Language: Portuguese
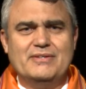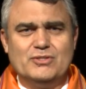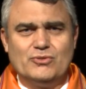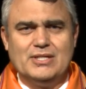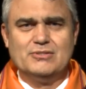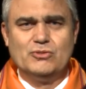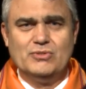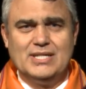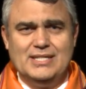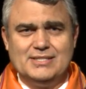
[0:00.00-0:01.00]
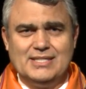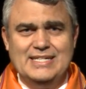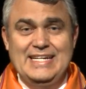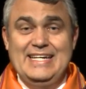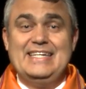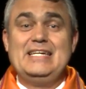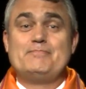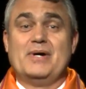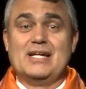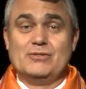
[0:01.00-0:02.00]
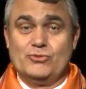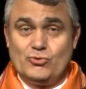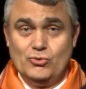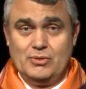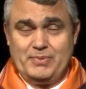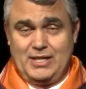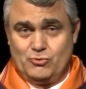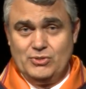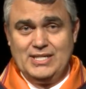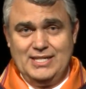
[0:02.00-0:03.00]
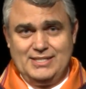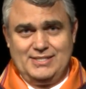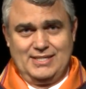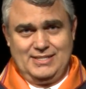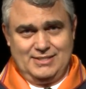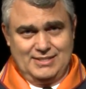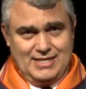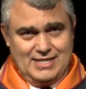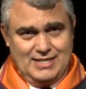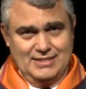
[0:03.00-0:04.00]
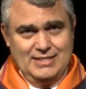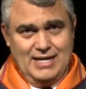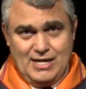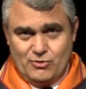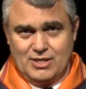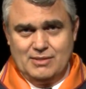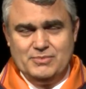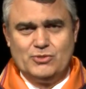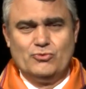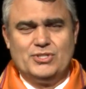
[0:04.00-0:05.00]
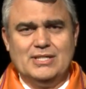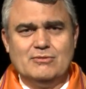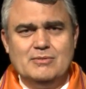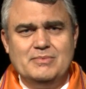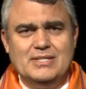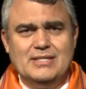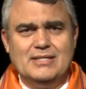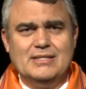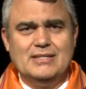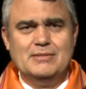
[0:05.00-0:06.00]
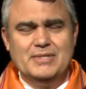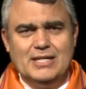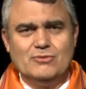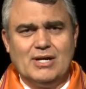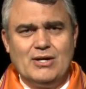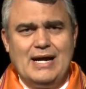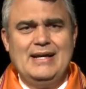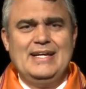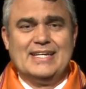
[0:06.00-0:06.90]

de aventureiros em tua igreja. E para, os tu, para tua igreja, que está agora me escutando e me e mirando acá,